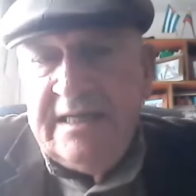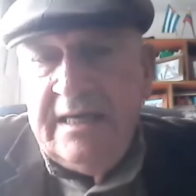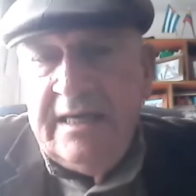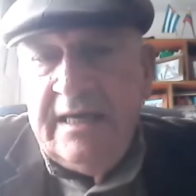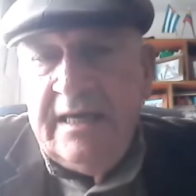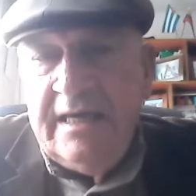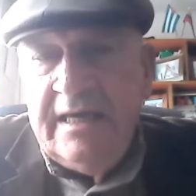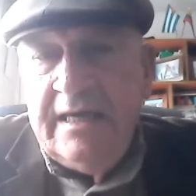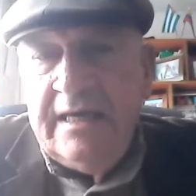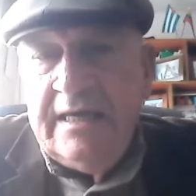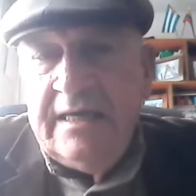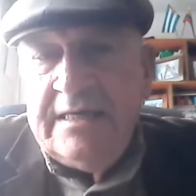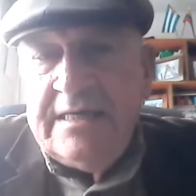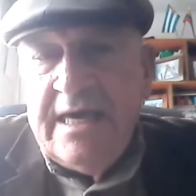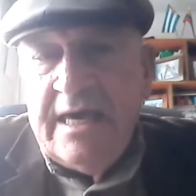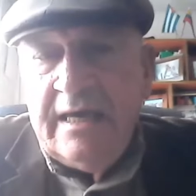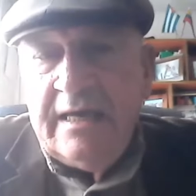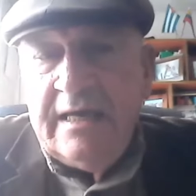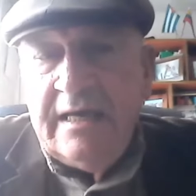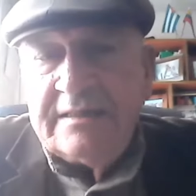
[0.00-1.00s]
eh,
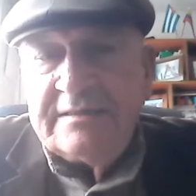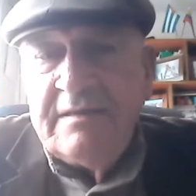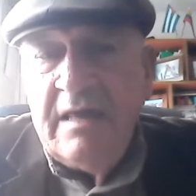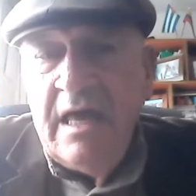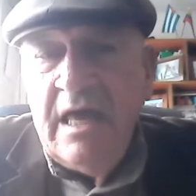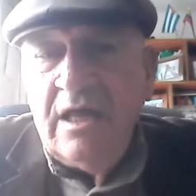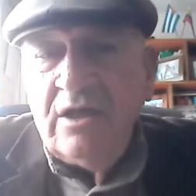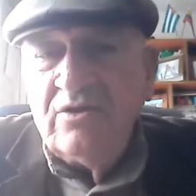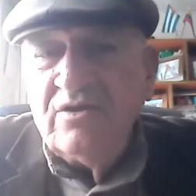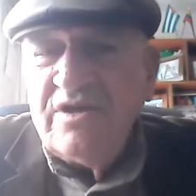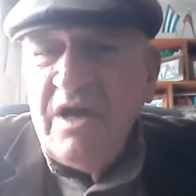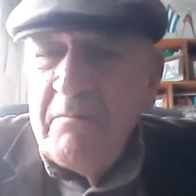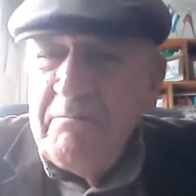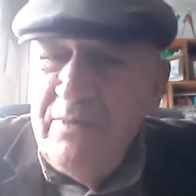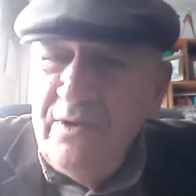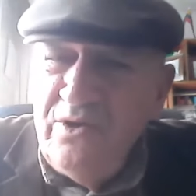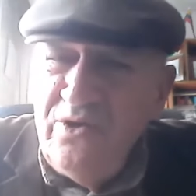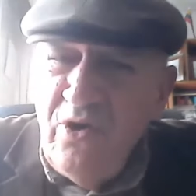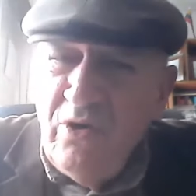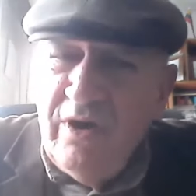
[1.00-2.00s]
y Engels. Entonces,
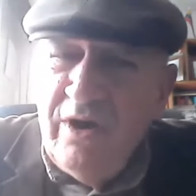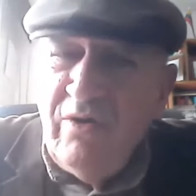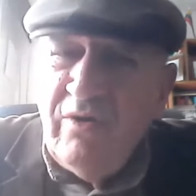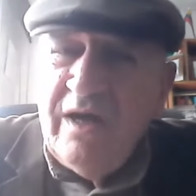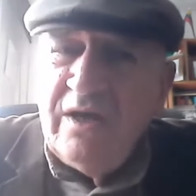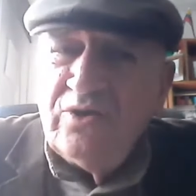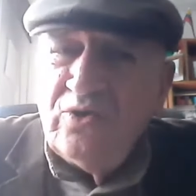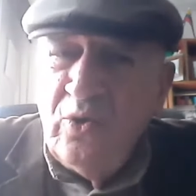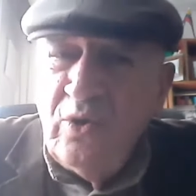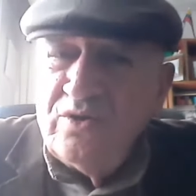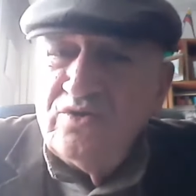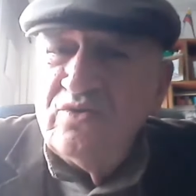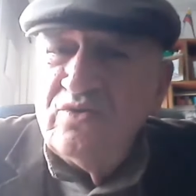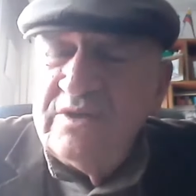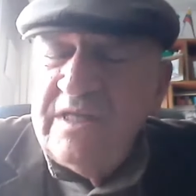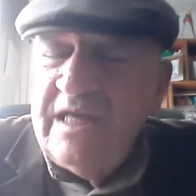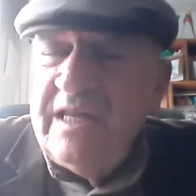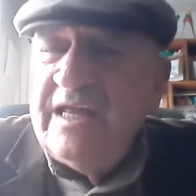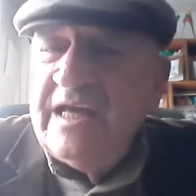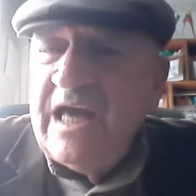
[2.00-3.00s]
yo creo que todo eso
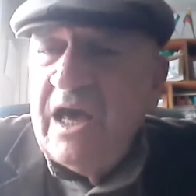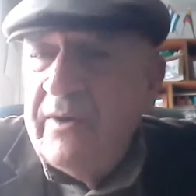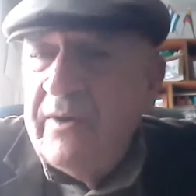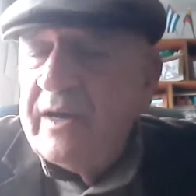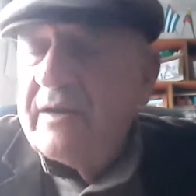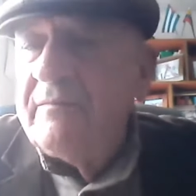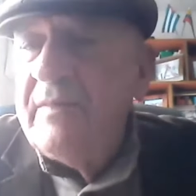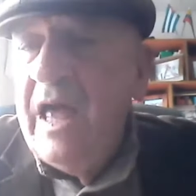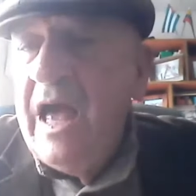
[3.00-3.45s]
tiene que ver.